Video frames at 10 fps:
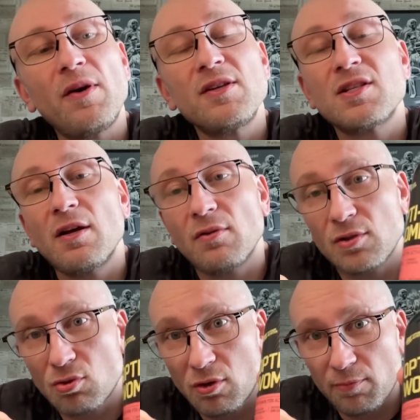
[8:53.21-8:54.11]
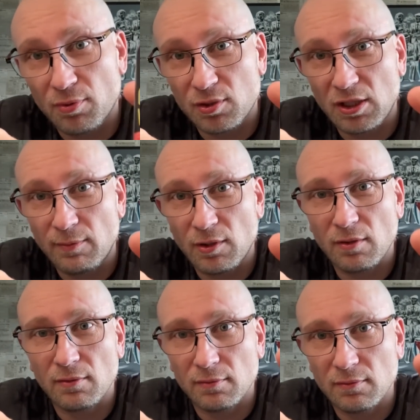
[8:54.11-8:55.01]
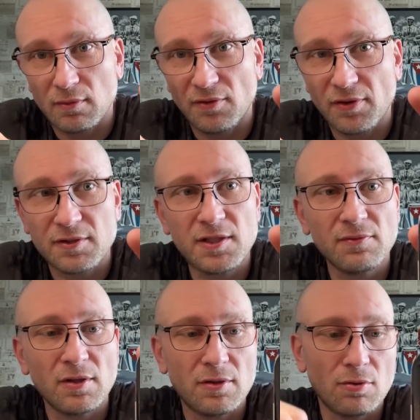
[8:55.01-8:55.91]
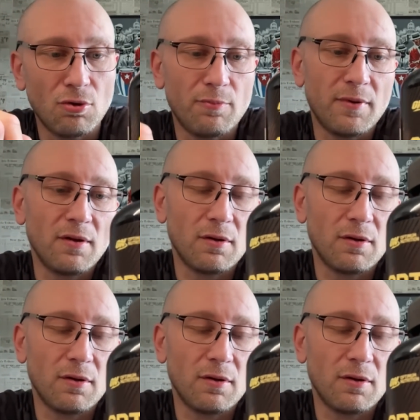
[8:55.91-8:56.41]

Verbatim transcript: Я не знаю, насколько просто там она эффективна эта копия.